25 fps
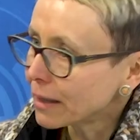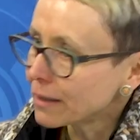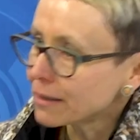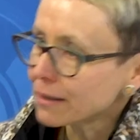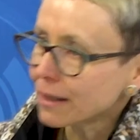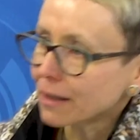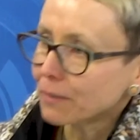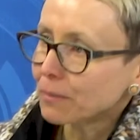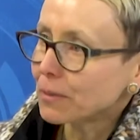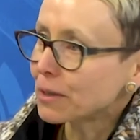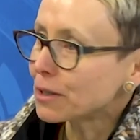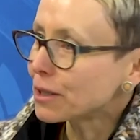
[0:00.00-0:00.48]
dann
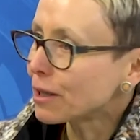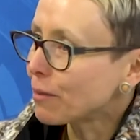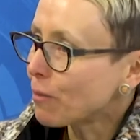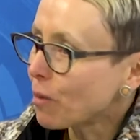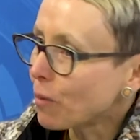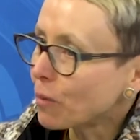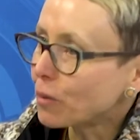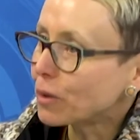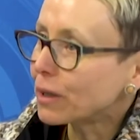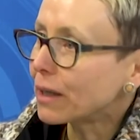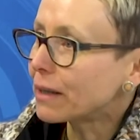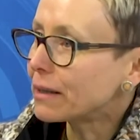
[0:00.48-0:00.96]
sagt man, jetzt haben wir
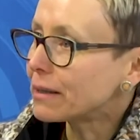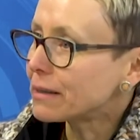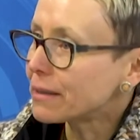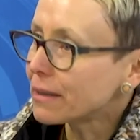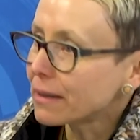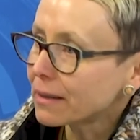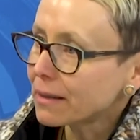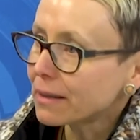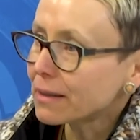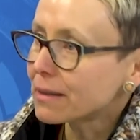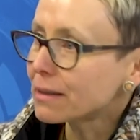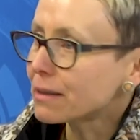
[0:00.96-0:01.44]

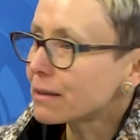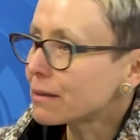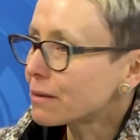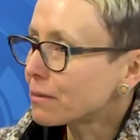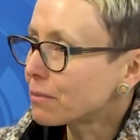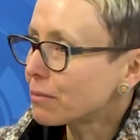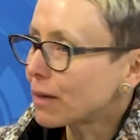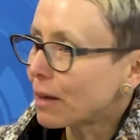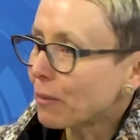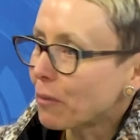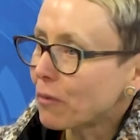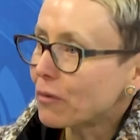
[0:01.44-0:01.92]
modernisiert,
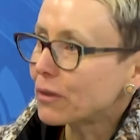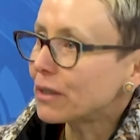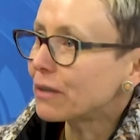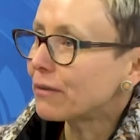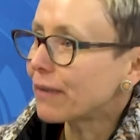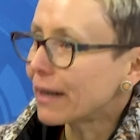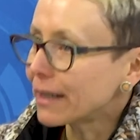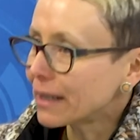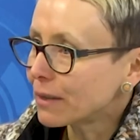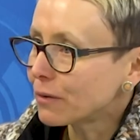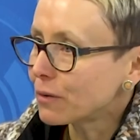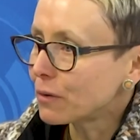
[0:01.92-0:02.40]
jetzt machen wir wieder
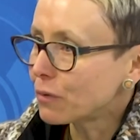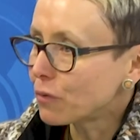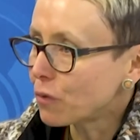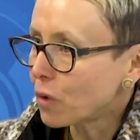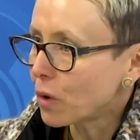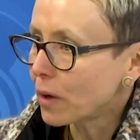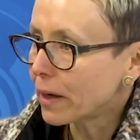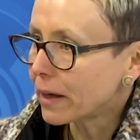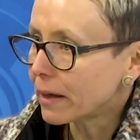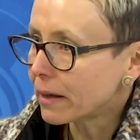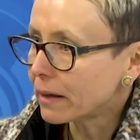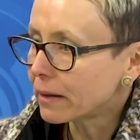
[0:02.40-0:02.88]
weiter wie
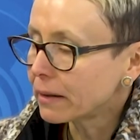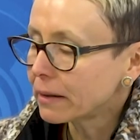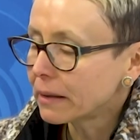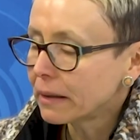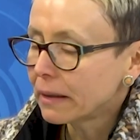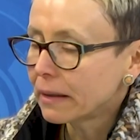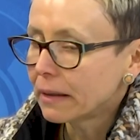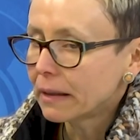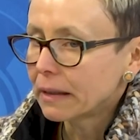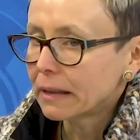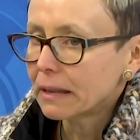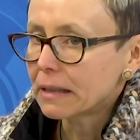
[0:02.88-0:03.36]
vorher.
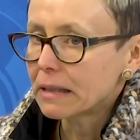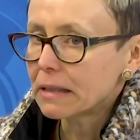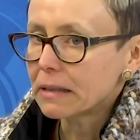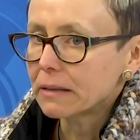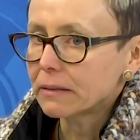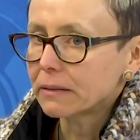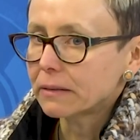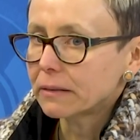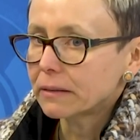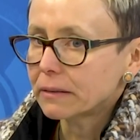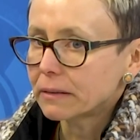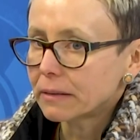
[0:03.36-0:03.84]
Äh,
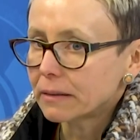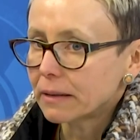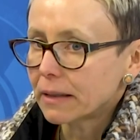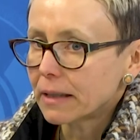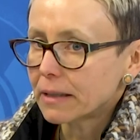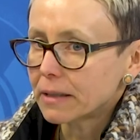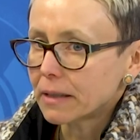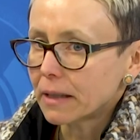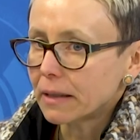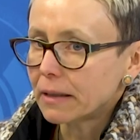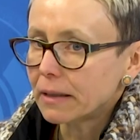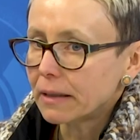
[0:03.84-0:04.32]

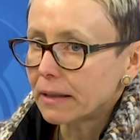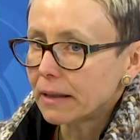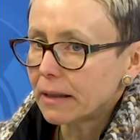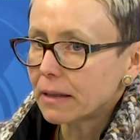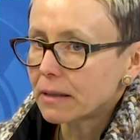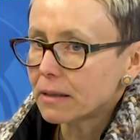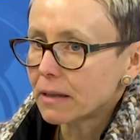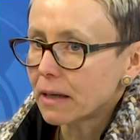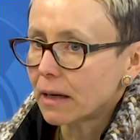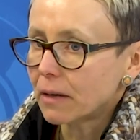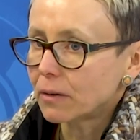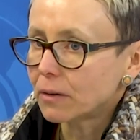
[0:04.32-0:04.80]
letztendlich geht
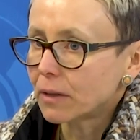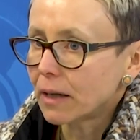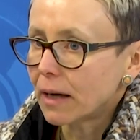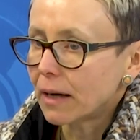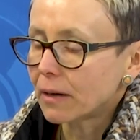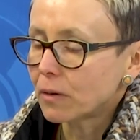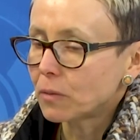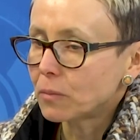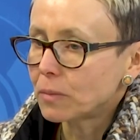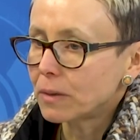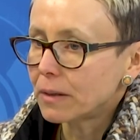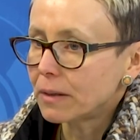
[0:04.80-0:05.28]
es ja auch
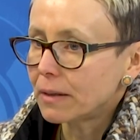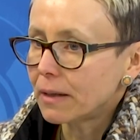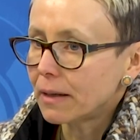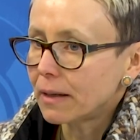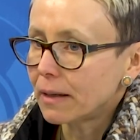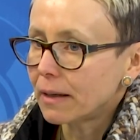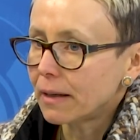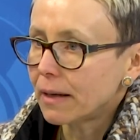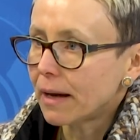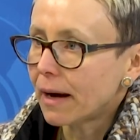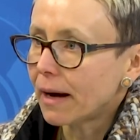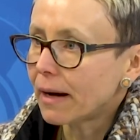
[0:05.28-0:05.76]
darum, die
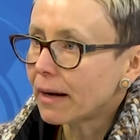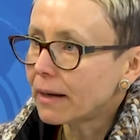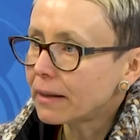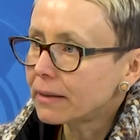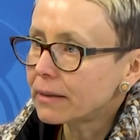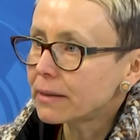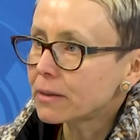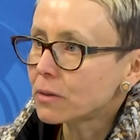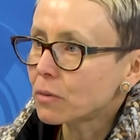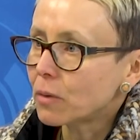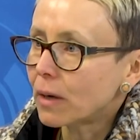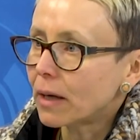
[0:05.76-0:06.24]
Dinge
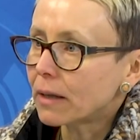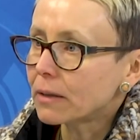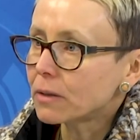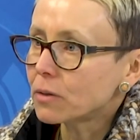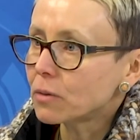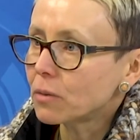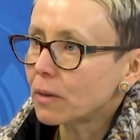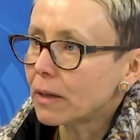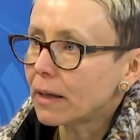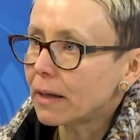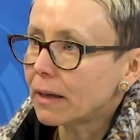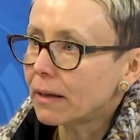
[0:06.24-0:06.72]
nachhaltig so
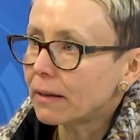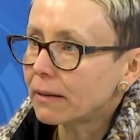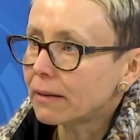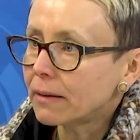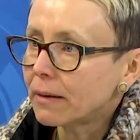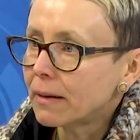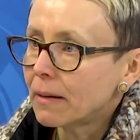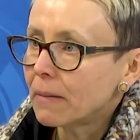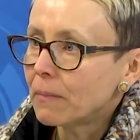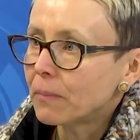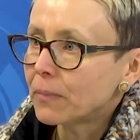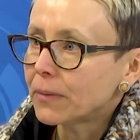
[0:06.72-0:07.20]
anzulegen,
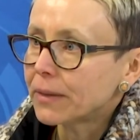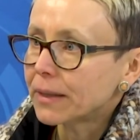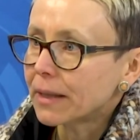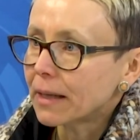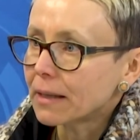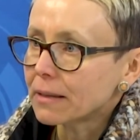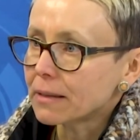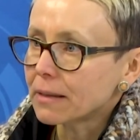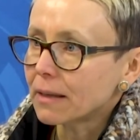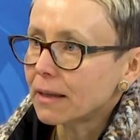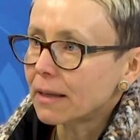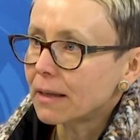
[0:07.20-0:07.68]

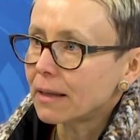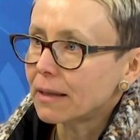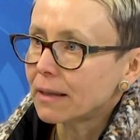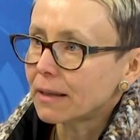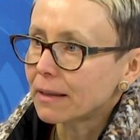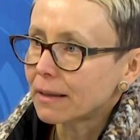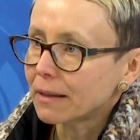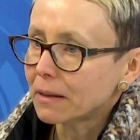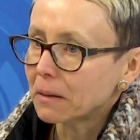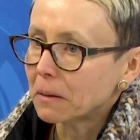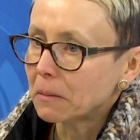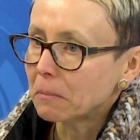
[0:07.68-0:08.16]
dass
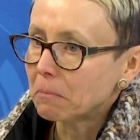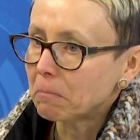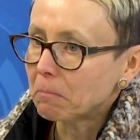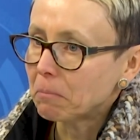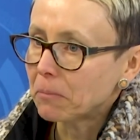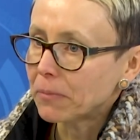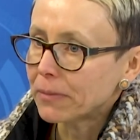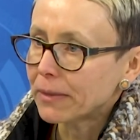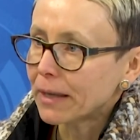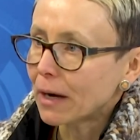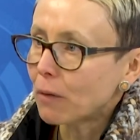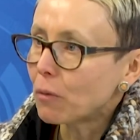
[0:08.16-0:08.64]
ich
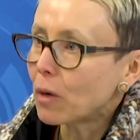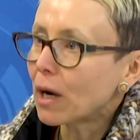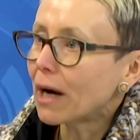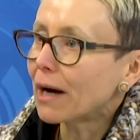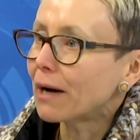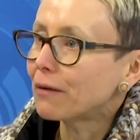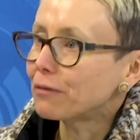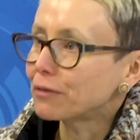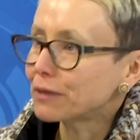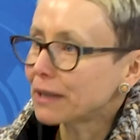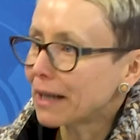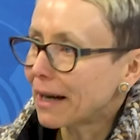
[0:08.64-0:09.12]
ähm,
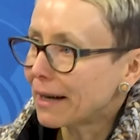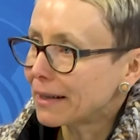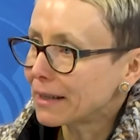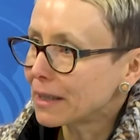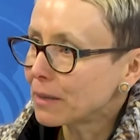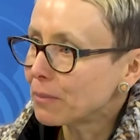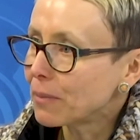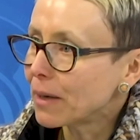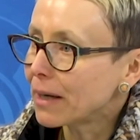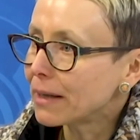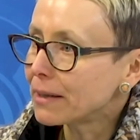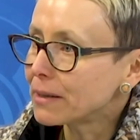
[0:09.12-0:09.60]
dauerhaft gar
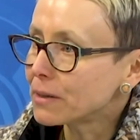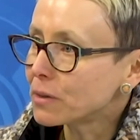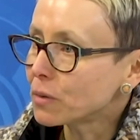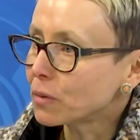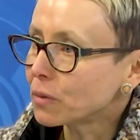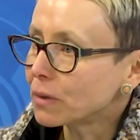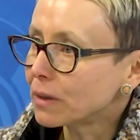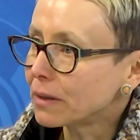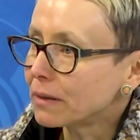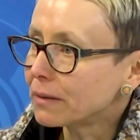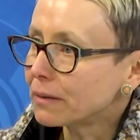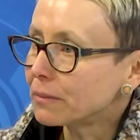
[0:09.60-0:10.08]
nicht mehr in so
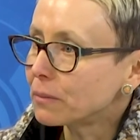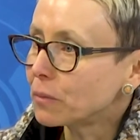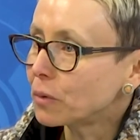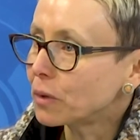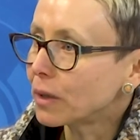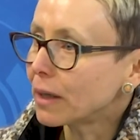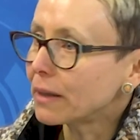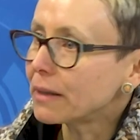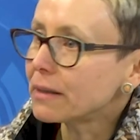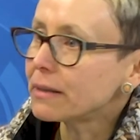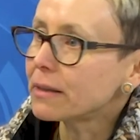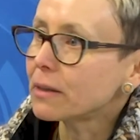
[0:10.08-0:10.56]
einen
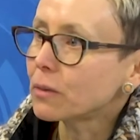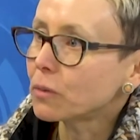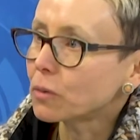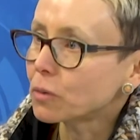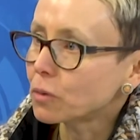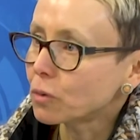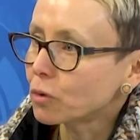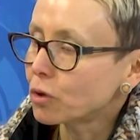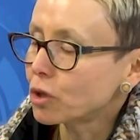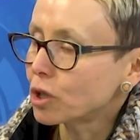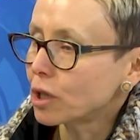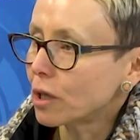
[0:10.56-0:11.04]

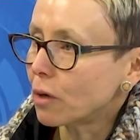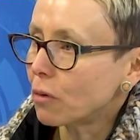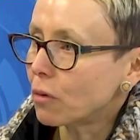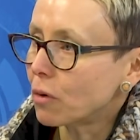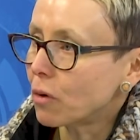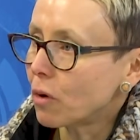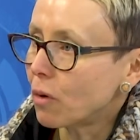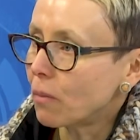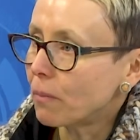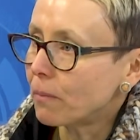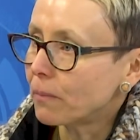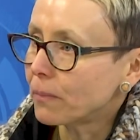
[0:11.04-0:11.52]
Modernisierungsrückstau
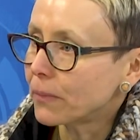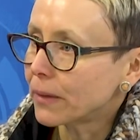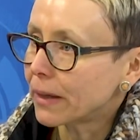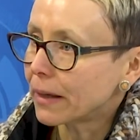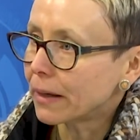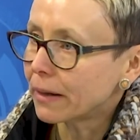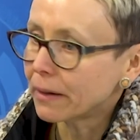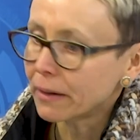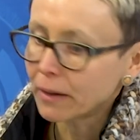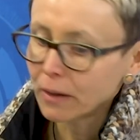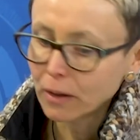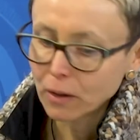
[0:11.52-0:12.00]
komme.
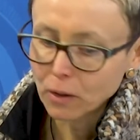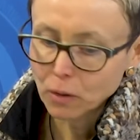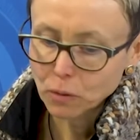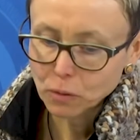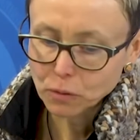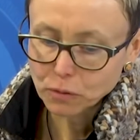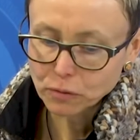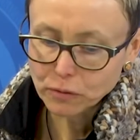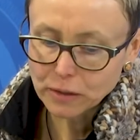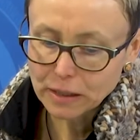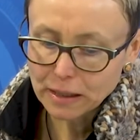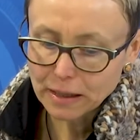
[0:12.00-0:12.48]
Ja?
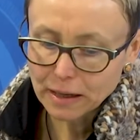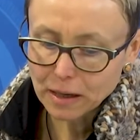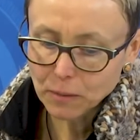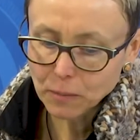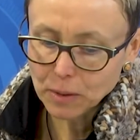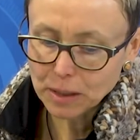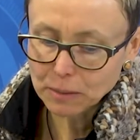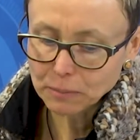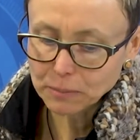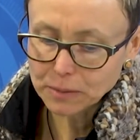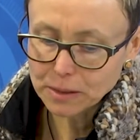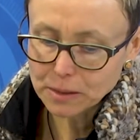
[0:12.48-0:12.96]
Und viele mhm. haben
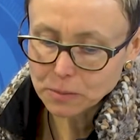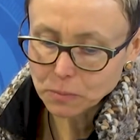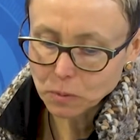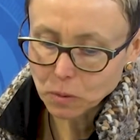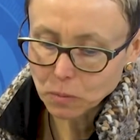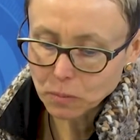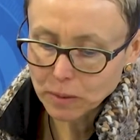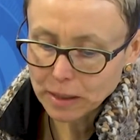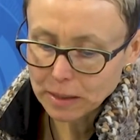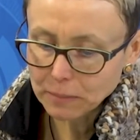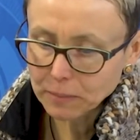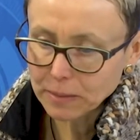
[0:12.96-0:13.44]
eben das
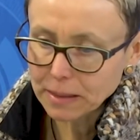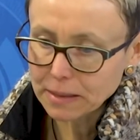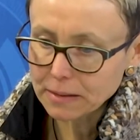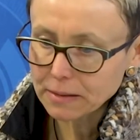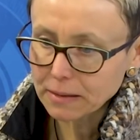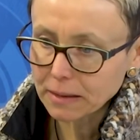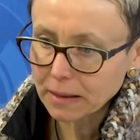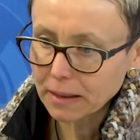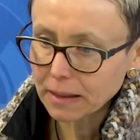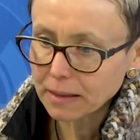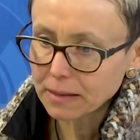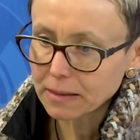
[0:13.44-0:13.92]
Problem, dass
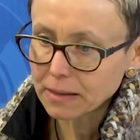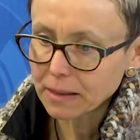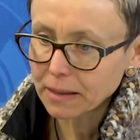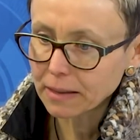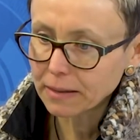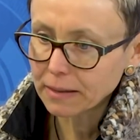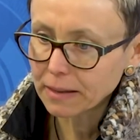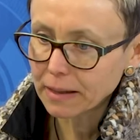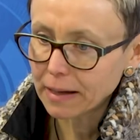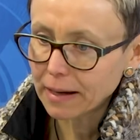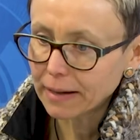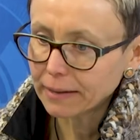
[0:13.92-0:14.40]
sie
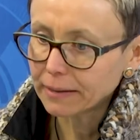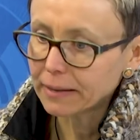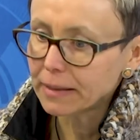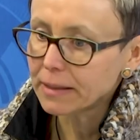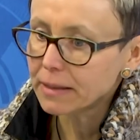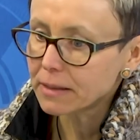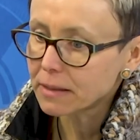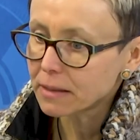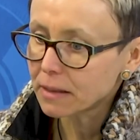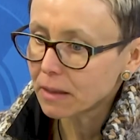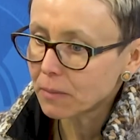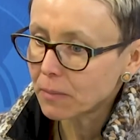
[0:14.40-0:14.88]
jahrzehntelang
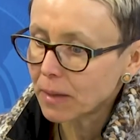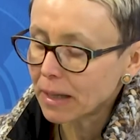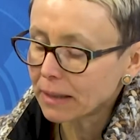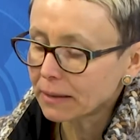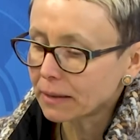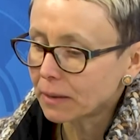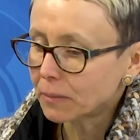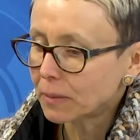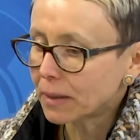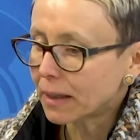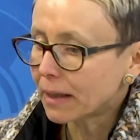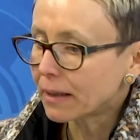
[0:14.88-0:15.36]
nichts gemacht
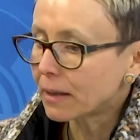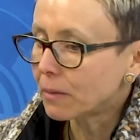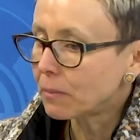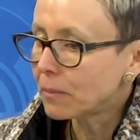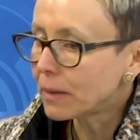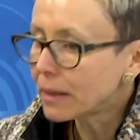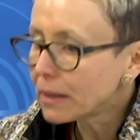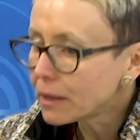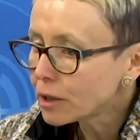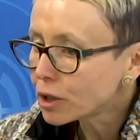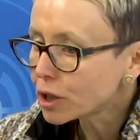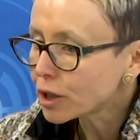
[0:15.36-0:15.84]
haben, gerade im
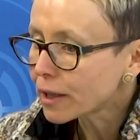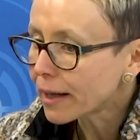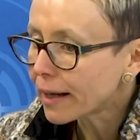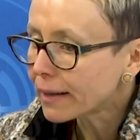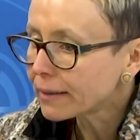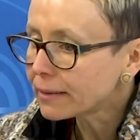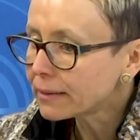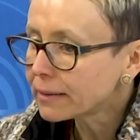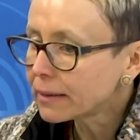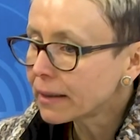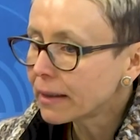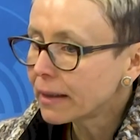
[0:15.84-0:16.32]

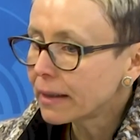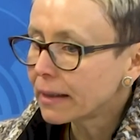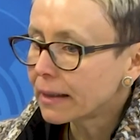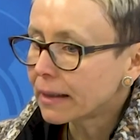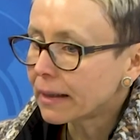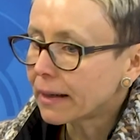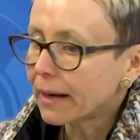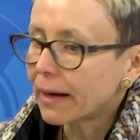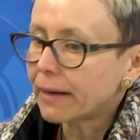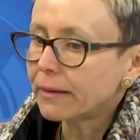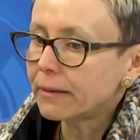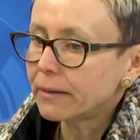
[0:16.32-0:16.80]
Mittelstand.
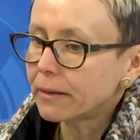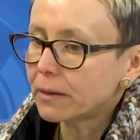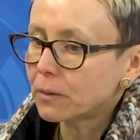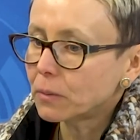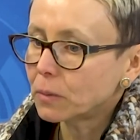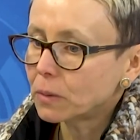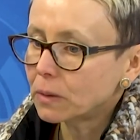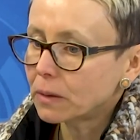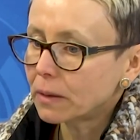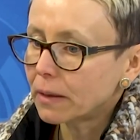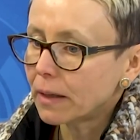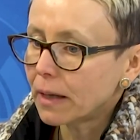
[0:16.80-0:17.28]
Kleinere
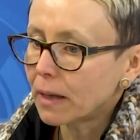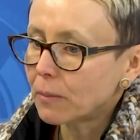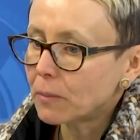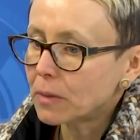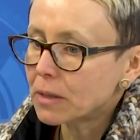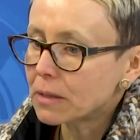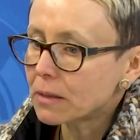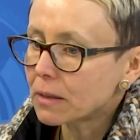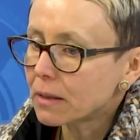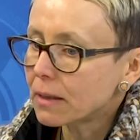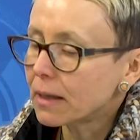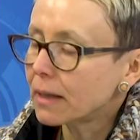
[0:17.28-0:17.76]

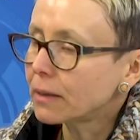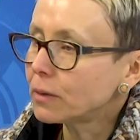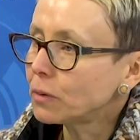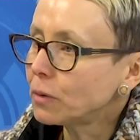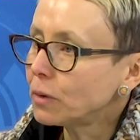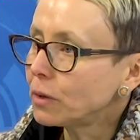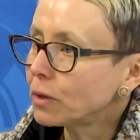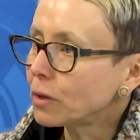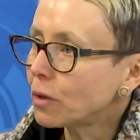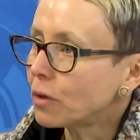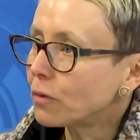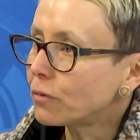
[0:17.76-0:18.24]
Unternehmen sind
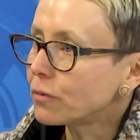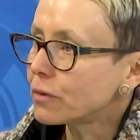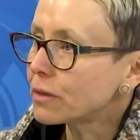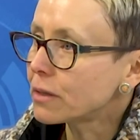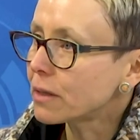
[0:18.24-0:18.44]
natürlich oft